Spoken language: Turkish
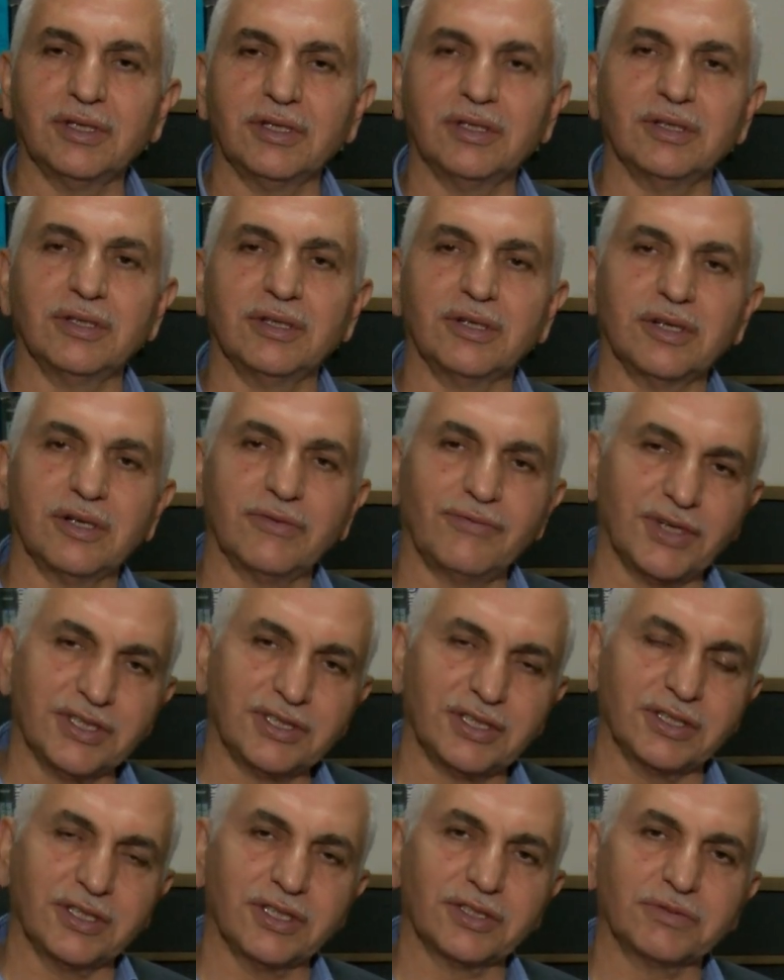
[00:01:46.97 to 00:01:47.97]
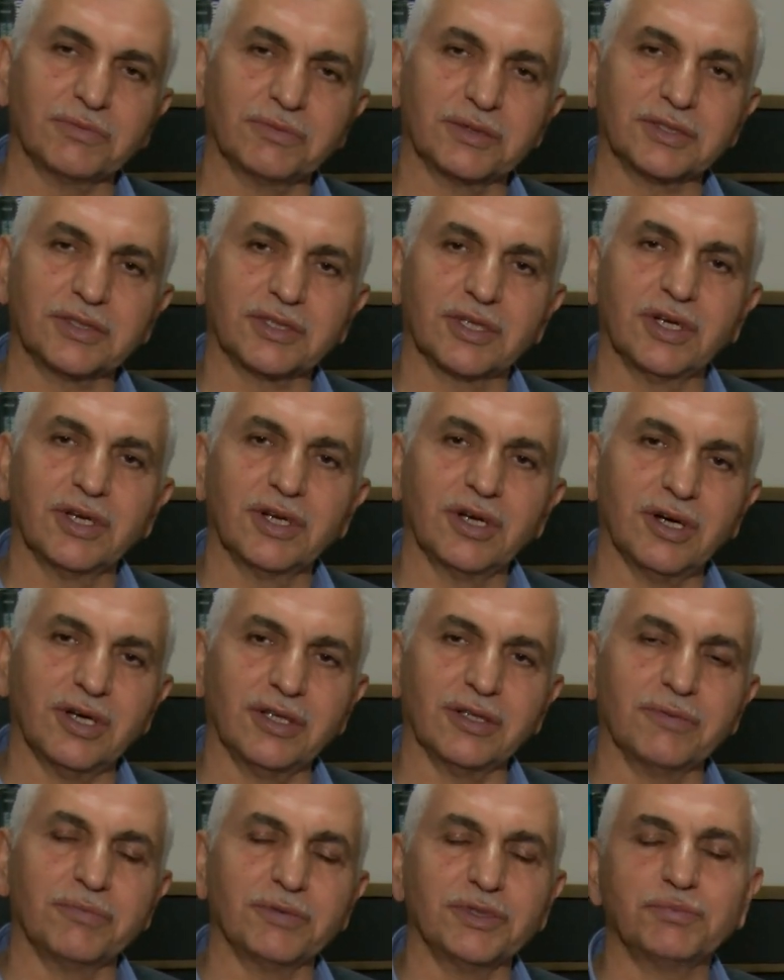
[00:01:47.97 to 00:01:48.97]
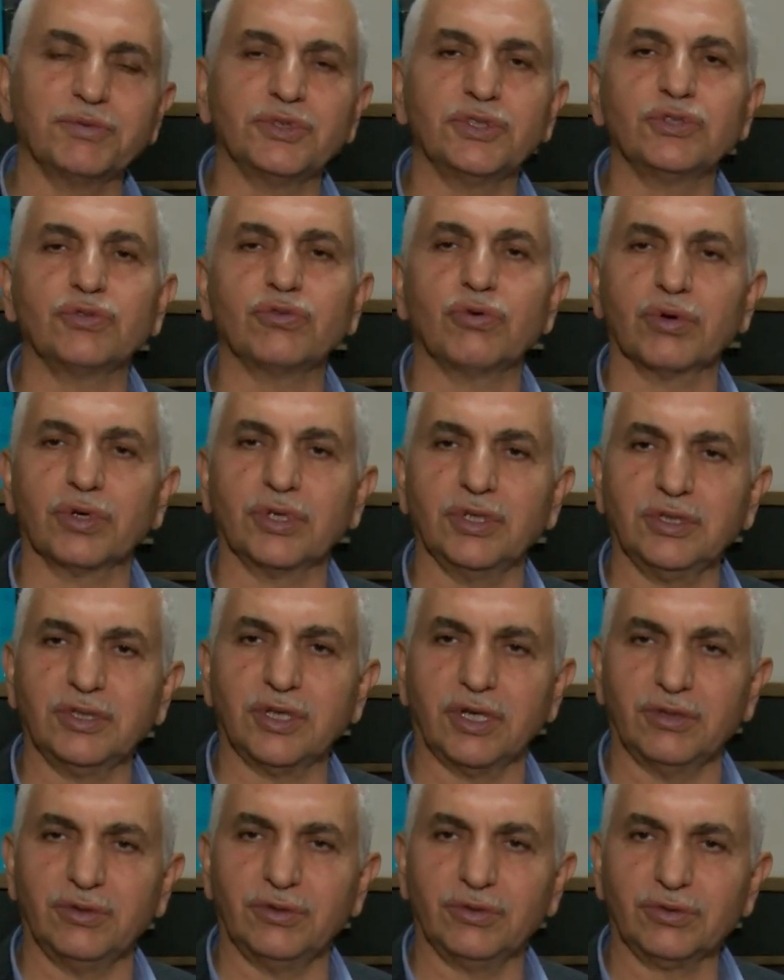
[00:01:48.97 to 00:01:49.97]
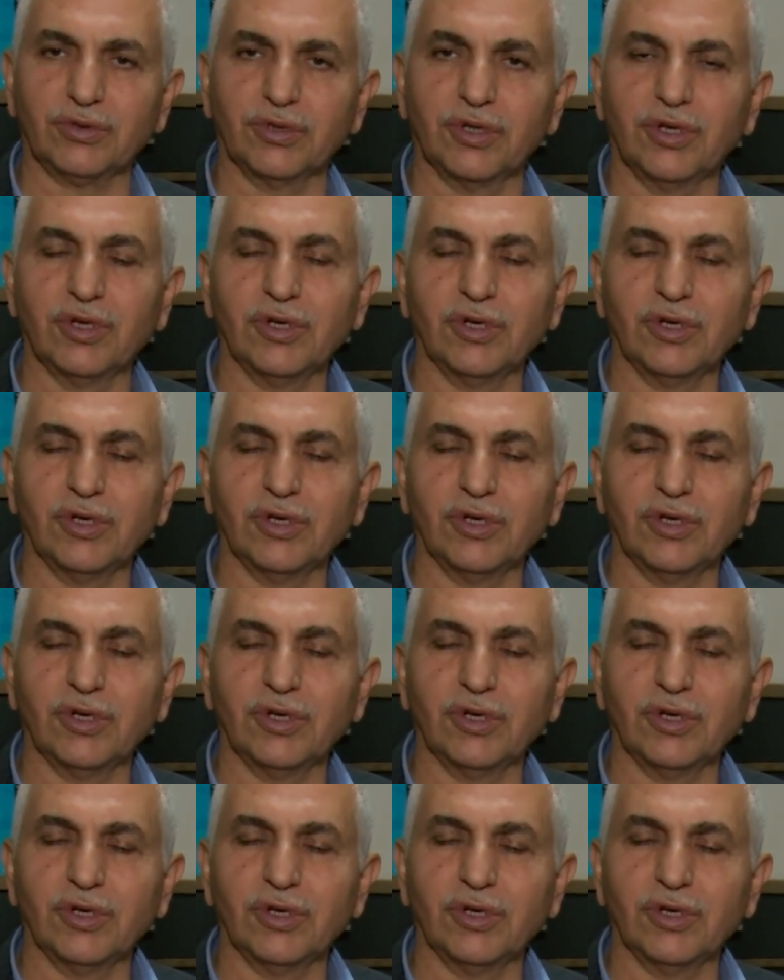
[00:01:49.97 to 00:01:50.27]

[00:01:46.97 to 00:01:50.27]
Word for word: e, vatandaşımız, halkımız bizi çok iyi tanıyor.